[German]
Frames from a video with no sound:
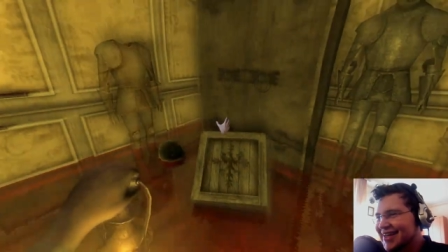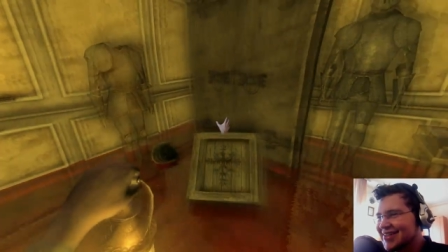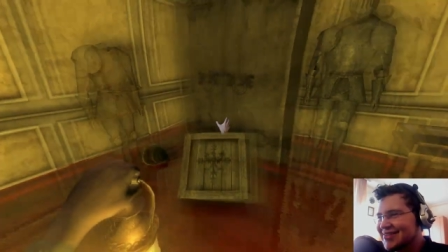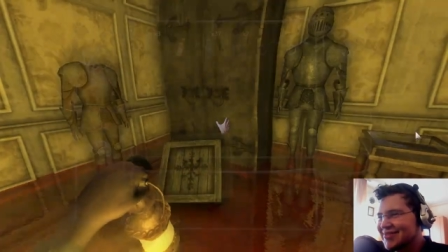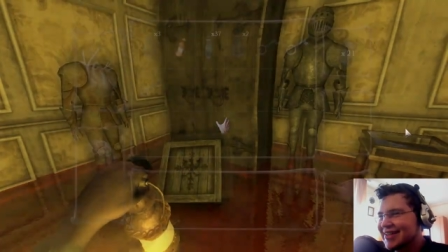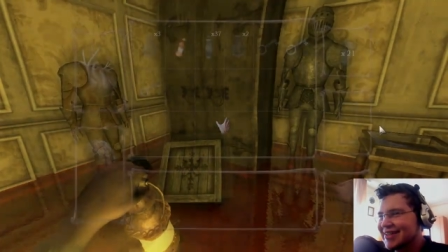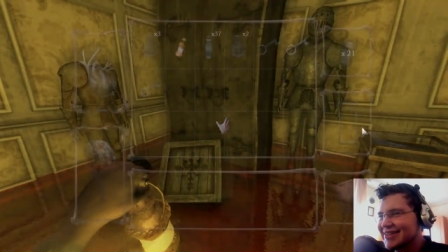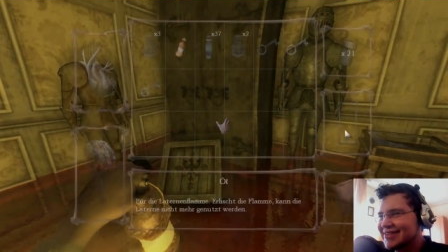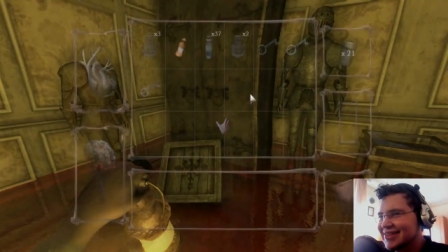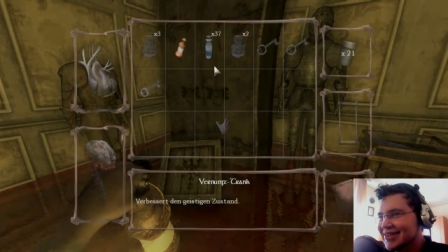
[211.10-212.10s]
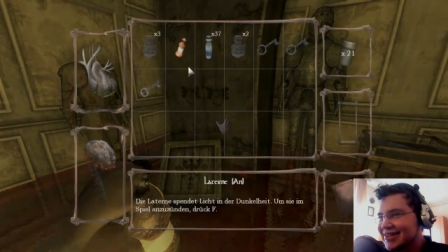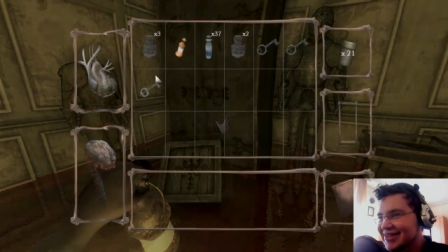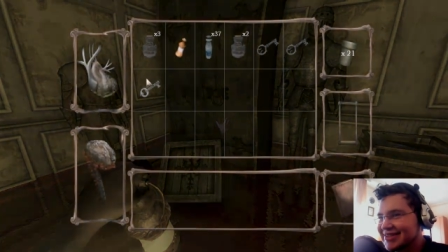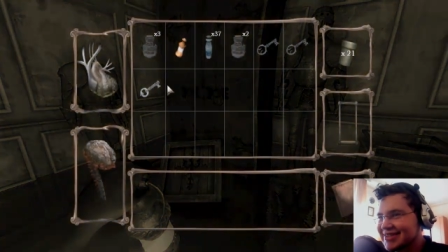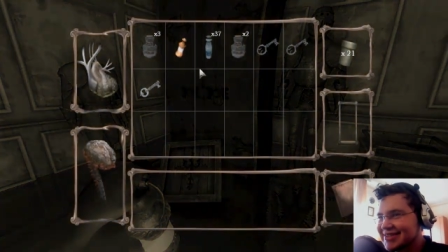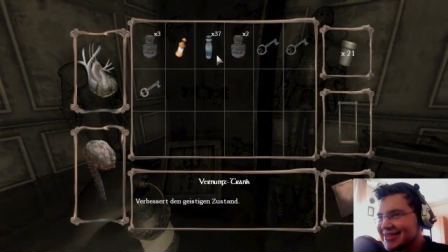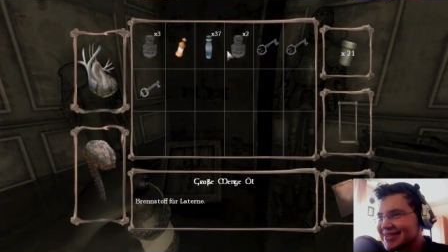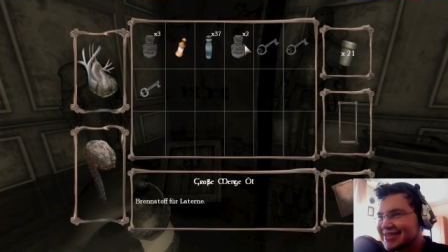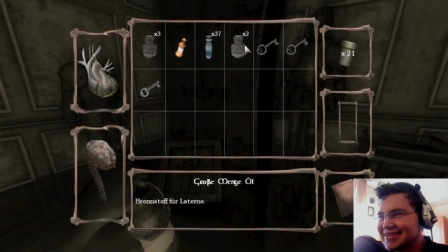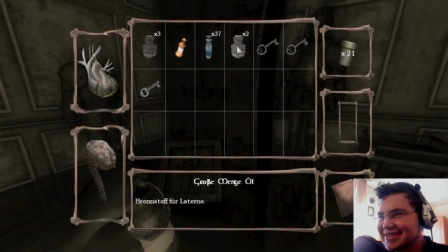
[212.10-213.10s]
oh mein Gott.
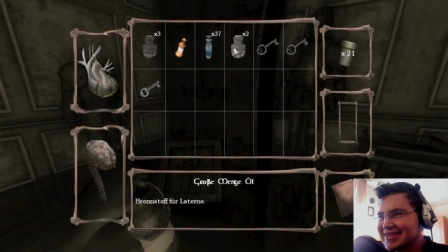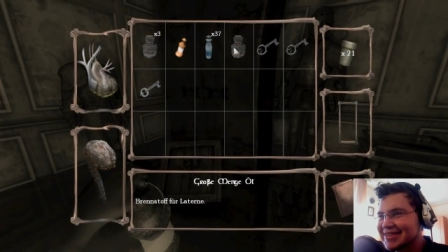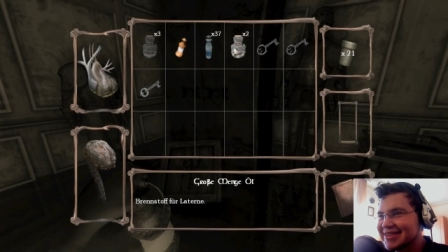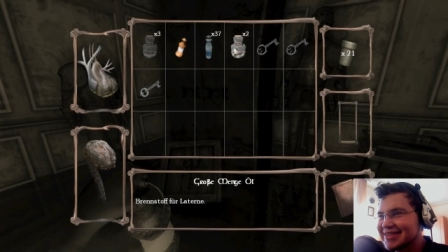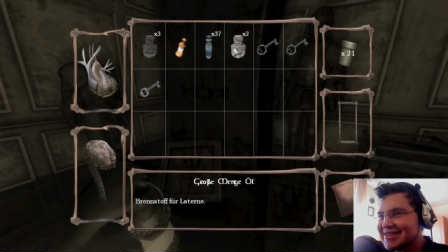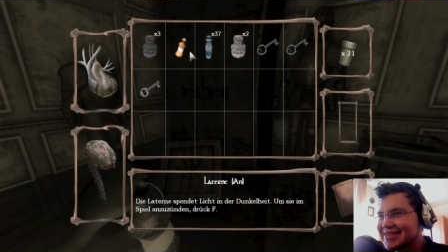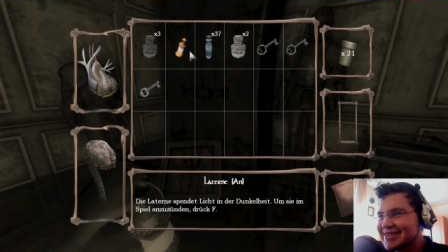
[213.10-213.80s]
Das ist ja...